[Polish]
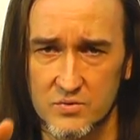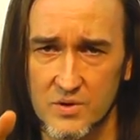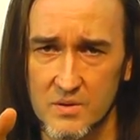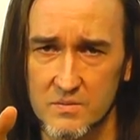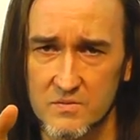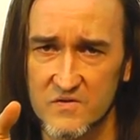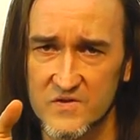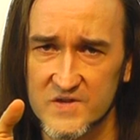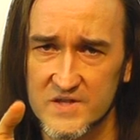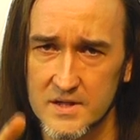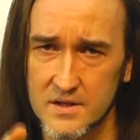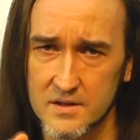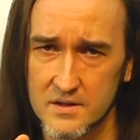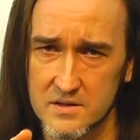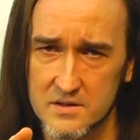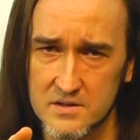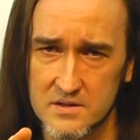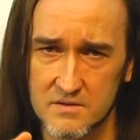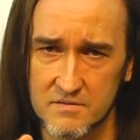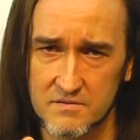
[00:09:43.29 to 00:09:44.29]
byłem w
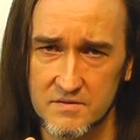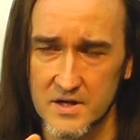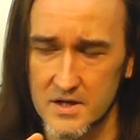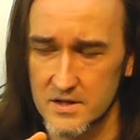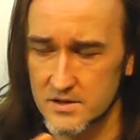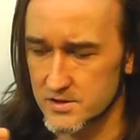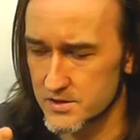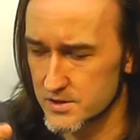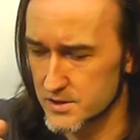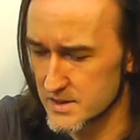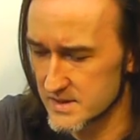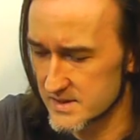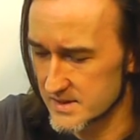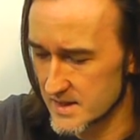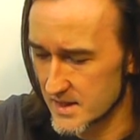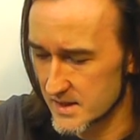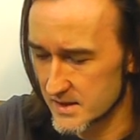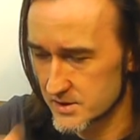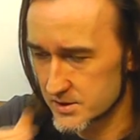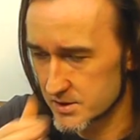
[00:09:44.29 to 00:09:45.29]
stanie stwierdzić i
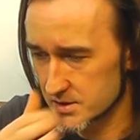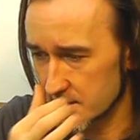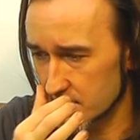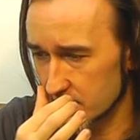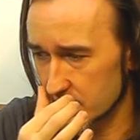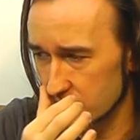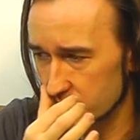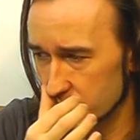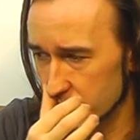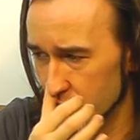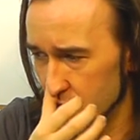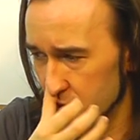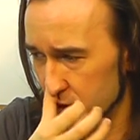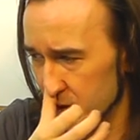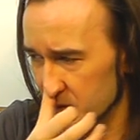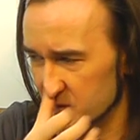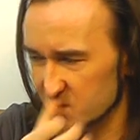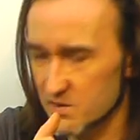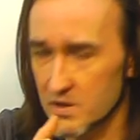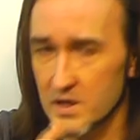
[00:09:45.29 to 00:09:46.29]
znaleźć takie
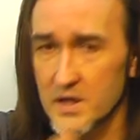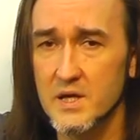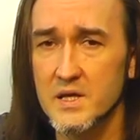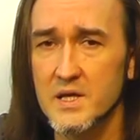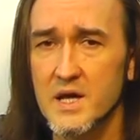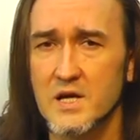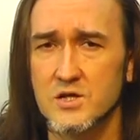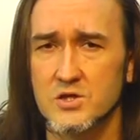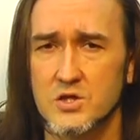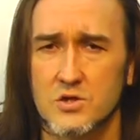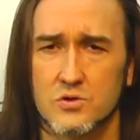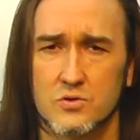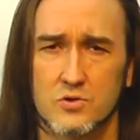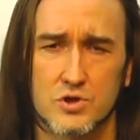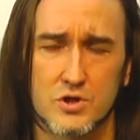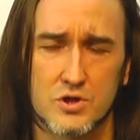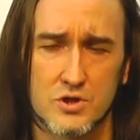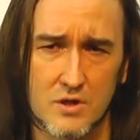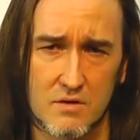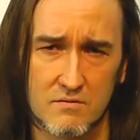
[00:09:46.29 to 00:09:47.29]
włókna, które inaczej
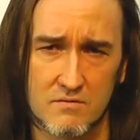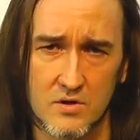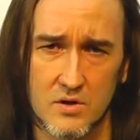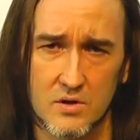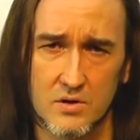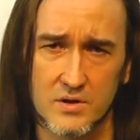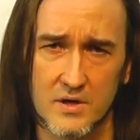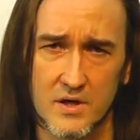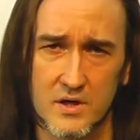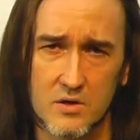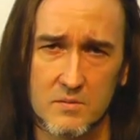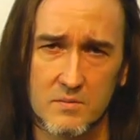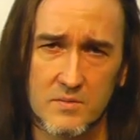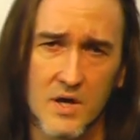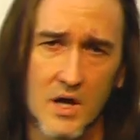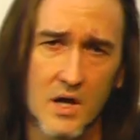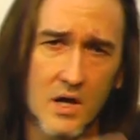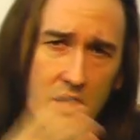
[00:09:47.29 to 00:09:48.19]
troszeczkę wyglądają